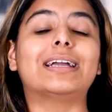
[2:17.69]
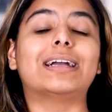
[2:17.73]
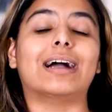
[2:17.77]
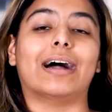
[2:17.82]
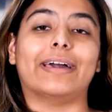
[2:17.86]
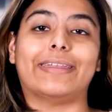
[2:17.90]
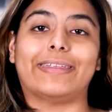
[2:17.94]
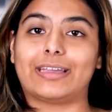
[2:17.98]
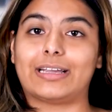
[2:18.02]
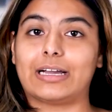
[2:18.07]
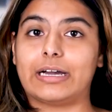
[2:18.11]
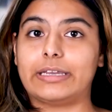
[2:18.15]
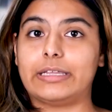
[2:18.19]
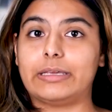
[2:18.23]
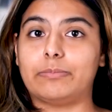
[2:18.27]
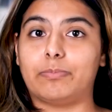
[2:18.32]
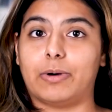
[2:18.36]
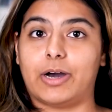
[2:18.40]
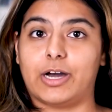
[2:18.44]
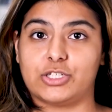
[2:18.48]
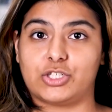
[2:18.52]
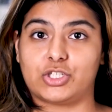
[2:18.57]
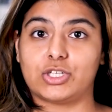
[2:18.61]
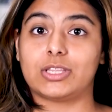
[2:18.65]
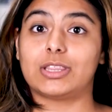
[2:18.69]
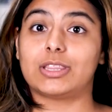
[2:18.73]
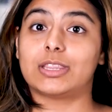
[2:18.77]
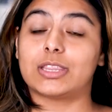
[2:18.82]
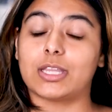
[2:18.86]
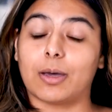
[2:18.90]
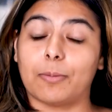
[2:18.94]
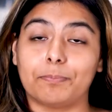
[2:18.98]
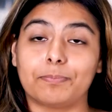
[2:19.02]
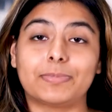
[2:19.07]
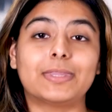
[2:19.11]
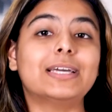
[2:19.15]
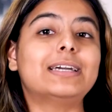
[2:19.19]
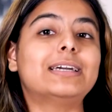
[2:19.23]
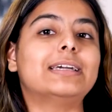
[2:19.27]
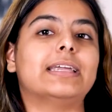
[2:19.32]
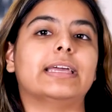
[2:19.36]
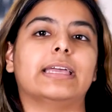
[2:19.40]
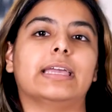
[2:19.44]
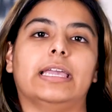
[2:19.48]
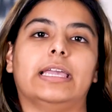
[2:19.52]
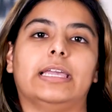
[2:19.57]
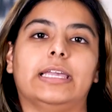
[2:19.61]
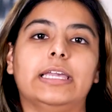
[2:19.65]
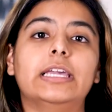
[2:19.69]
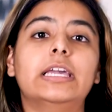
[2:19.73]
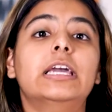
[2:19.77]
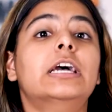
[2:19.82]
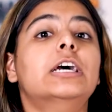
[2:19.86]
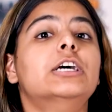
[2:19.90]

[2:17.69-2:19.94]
कार्यकारी भाषा तब तक रहेगी